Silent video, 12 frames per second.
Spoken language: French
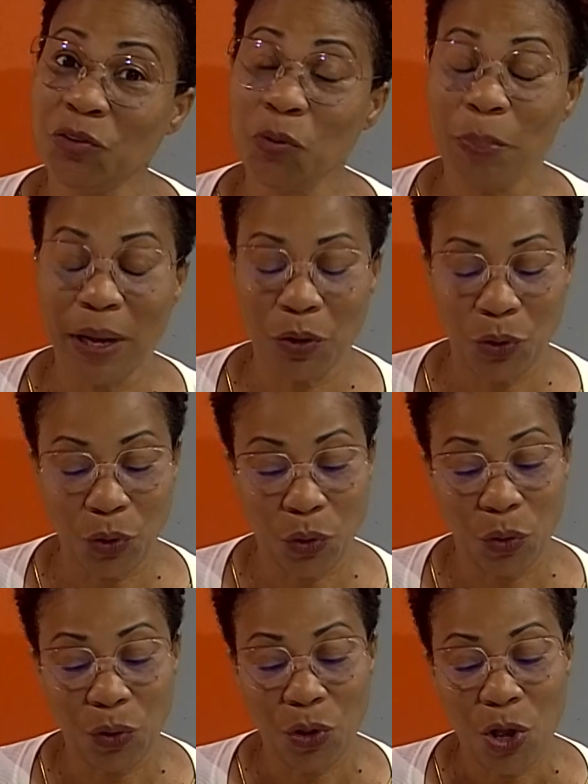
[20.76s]
nous
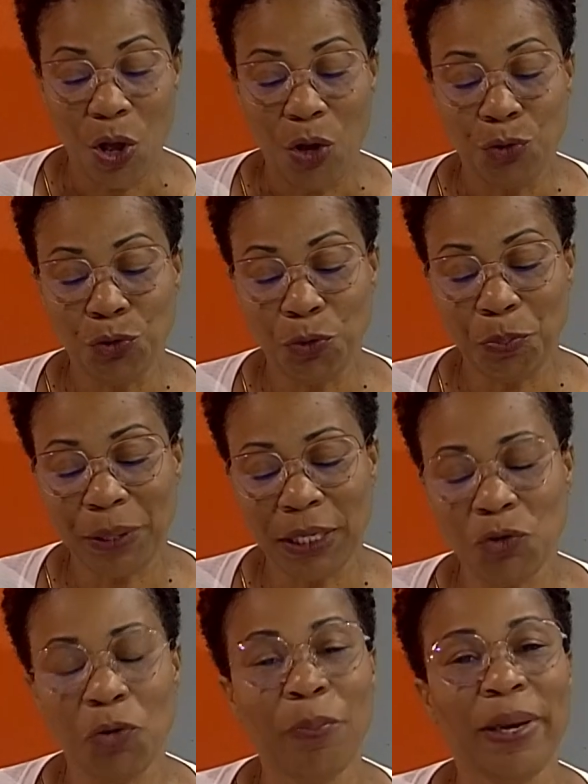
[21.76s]
parlerons du prix
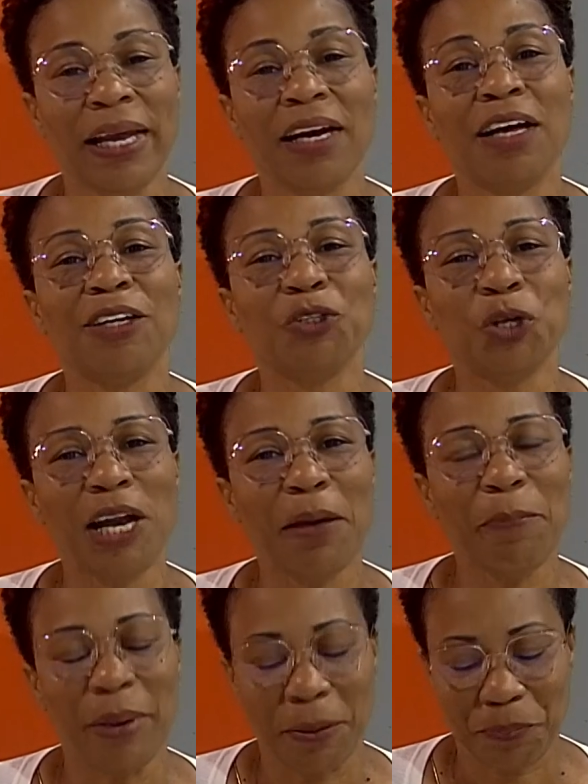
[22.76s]
Nobel de la
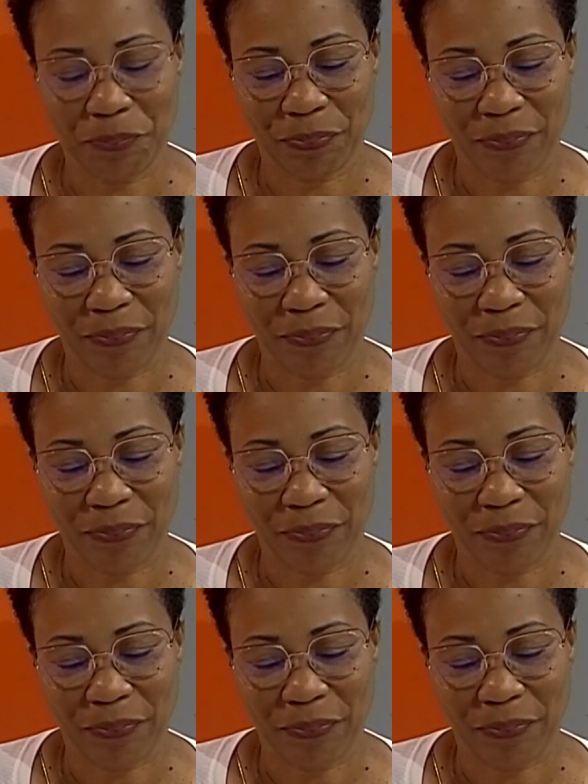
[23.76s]
paix.